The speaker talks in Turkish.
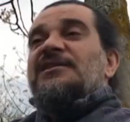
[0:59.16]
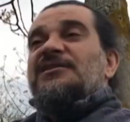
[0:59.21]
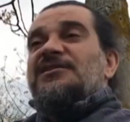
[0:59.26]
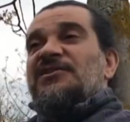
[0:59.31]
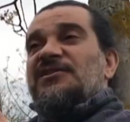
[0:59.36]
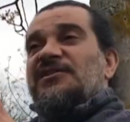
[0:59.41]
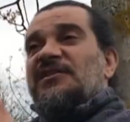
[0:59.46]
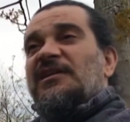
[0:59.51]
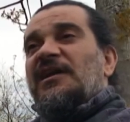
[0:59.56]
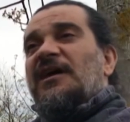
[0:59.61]

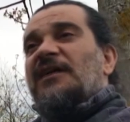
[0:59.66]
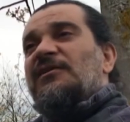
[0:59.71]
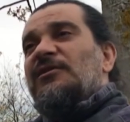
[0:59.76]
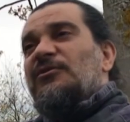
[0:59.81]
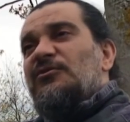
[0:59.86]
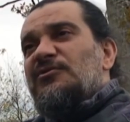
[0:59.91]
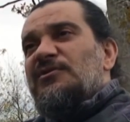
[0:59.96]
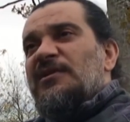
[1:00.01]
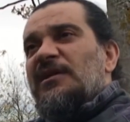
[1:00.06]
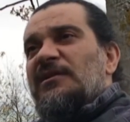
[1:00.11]

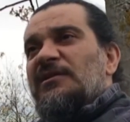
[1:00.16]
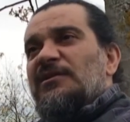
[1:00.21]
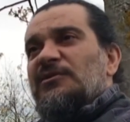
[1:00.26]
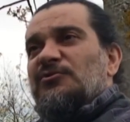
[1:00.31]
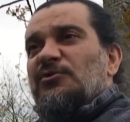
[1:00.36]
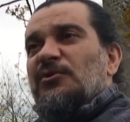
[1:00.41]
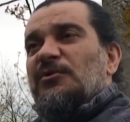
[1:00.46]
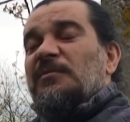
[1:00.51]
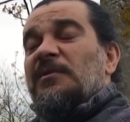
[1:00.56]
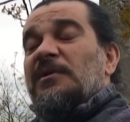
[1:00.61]
çıtalarda düzen
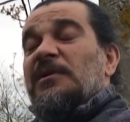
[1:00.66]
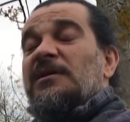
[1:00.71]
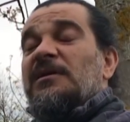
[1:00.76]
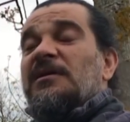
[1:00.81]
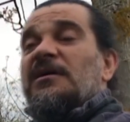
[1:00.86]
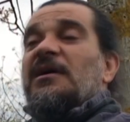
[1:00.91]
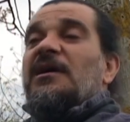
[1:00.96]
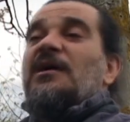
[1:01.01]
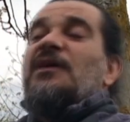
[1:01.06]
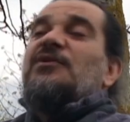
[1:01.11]
nasıl
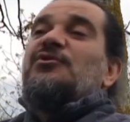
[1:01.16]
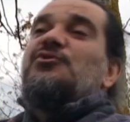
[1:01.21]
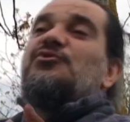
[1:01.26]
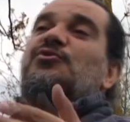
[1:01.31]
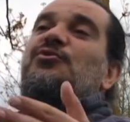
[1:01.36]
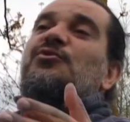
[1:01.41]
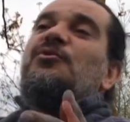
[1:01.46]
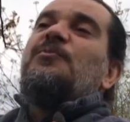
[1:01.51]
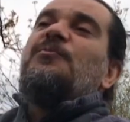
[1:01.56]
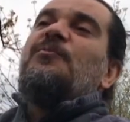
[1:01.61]
olmalı,
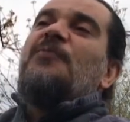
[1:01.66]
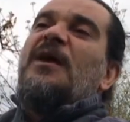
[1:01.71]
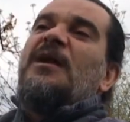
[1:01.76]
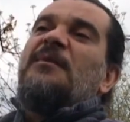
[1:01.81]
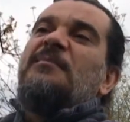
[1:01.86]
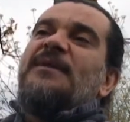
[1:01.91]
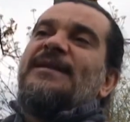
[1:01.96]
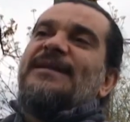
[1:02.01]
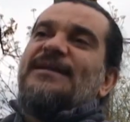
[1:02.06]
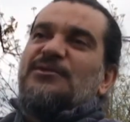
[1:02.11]
şurup
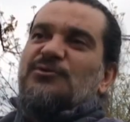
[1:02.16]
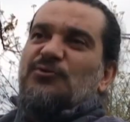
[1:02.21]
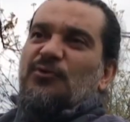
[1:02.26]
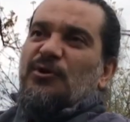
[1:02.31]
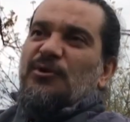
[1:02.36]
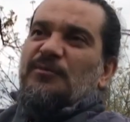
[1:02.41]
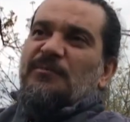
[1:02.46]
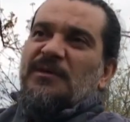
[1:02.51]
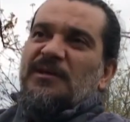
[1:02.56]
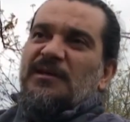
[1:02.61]
verme nasıl
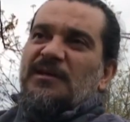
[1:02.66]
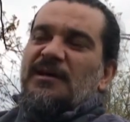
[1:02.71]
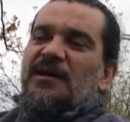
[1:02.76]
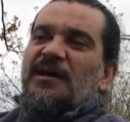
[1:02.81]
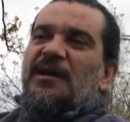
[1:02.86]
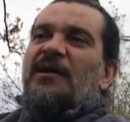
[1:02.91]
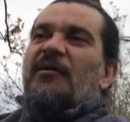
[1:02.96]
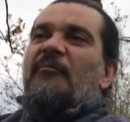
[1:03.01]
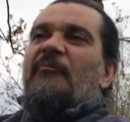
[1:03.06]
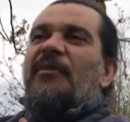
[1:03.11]
olmalı,
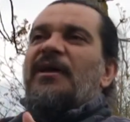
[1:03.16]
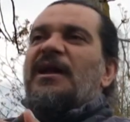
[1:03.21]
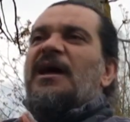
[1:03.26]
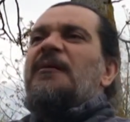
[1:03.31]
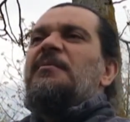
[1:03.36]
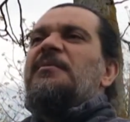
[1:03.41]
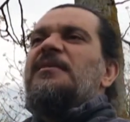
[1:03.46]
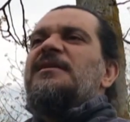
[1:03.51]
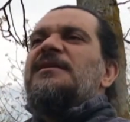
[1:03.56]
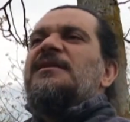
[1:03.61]

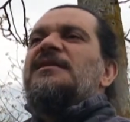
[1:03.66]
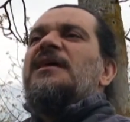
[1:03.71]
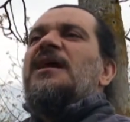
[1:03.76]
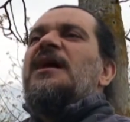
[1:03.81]
beraberinde